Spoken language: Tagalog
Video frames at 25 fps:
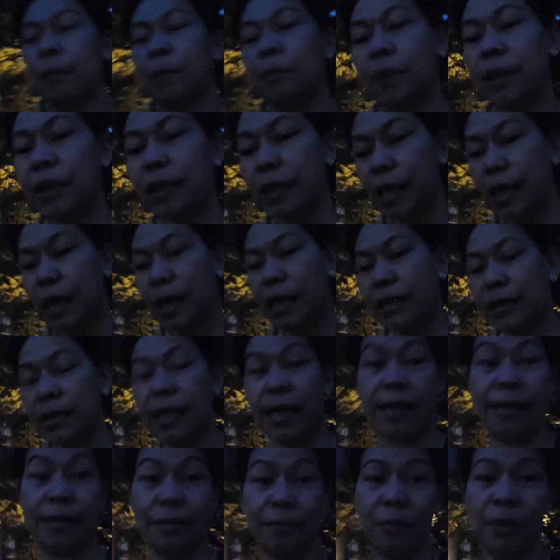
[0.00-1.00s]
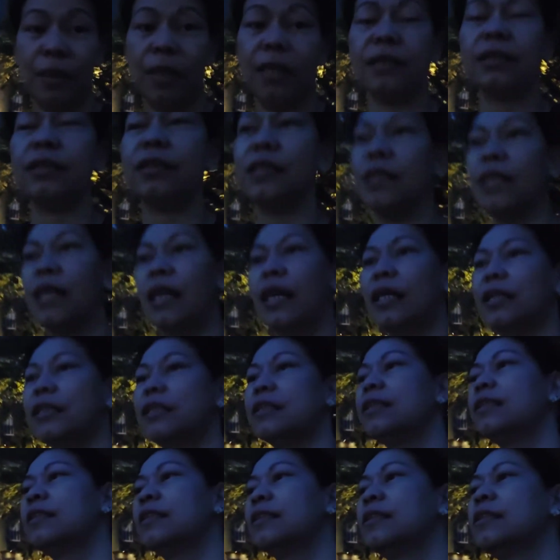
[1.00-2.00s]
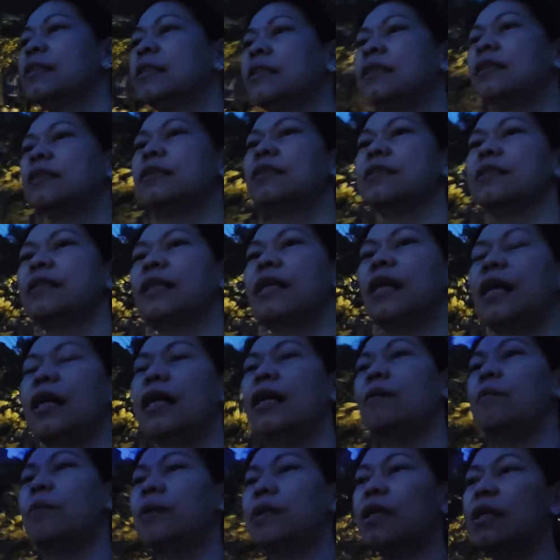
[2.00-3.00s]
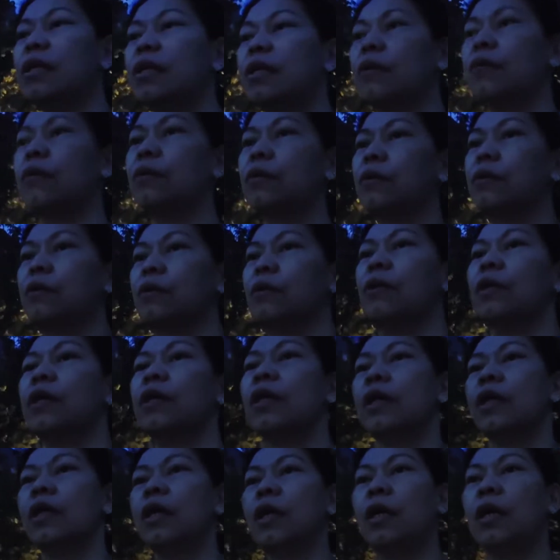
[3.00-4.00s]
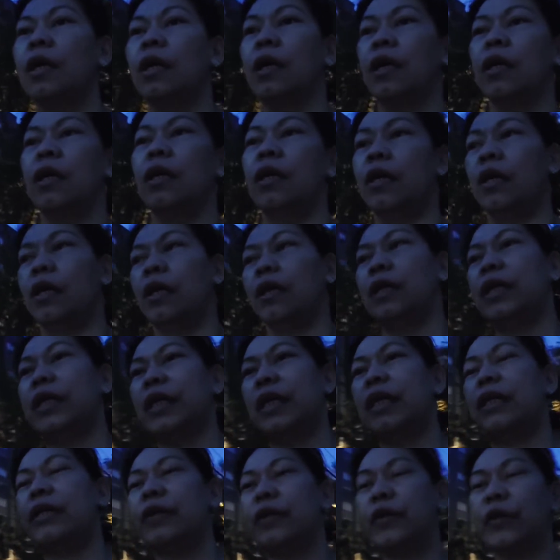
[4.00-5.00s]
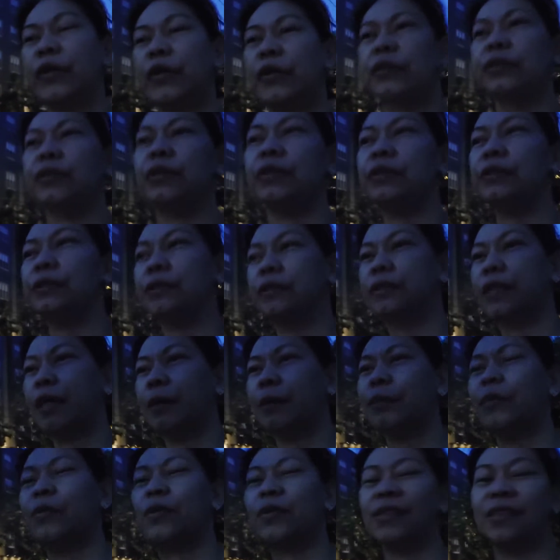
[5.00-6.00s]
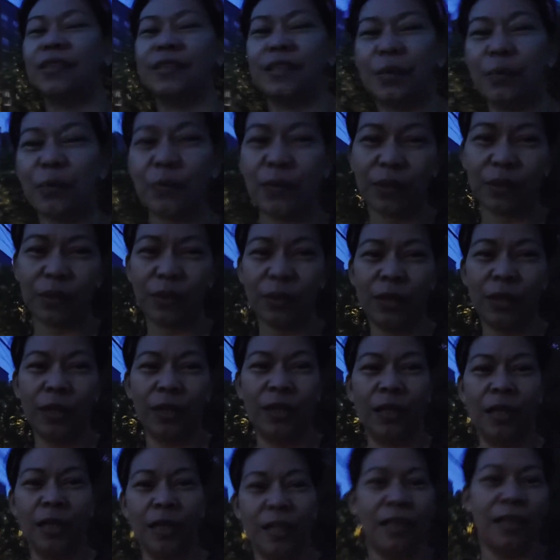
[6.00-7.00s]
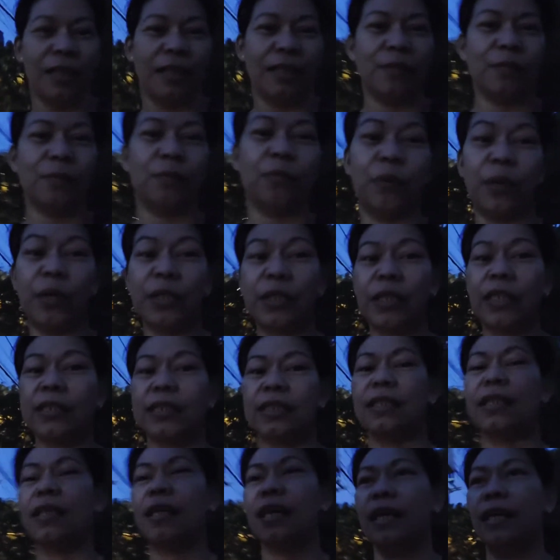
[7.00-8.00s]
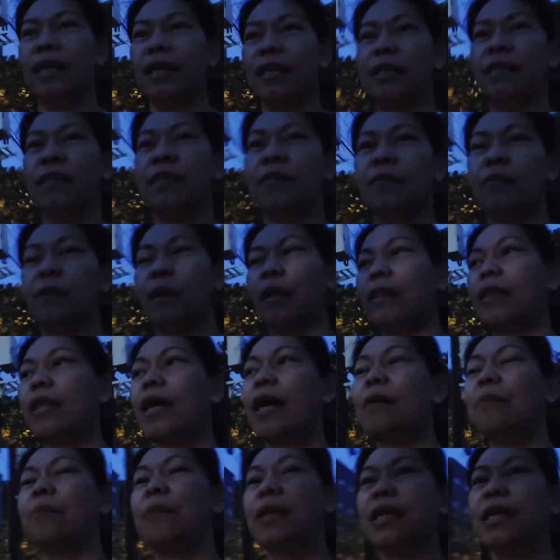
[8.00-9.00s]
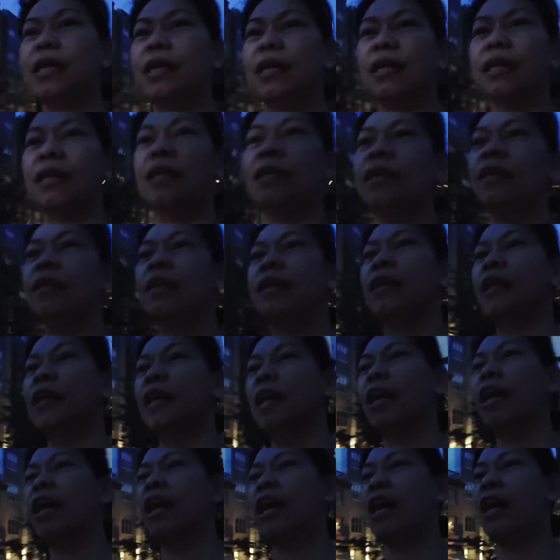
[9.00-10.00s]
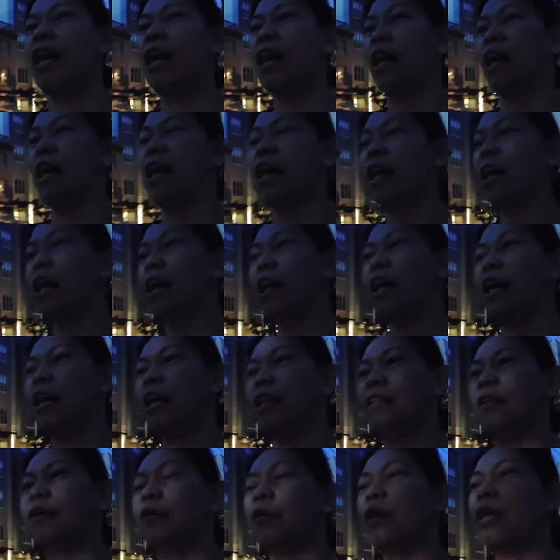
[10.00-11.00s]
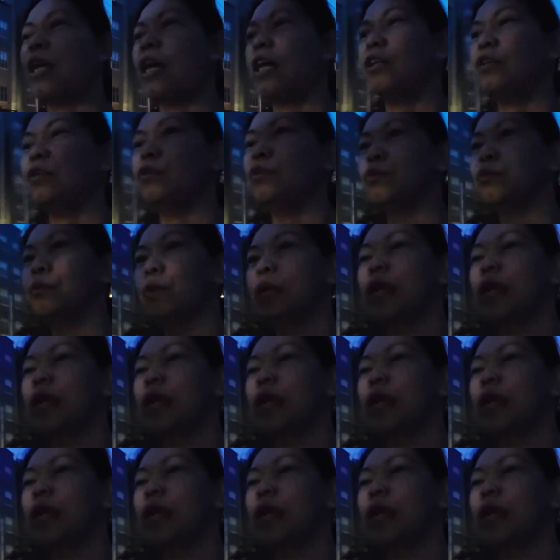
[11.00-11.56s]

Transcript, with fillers: pambigas kahit bigas lang sa kapatid ko yun tapos di syempre ilang buwan kasi nga pandemic uh, nawala yung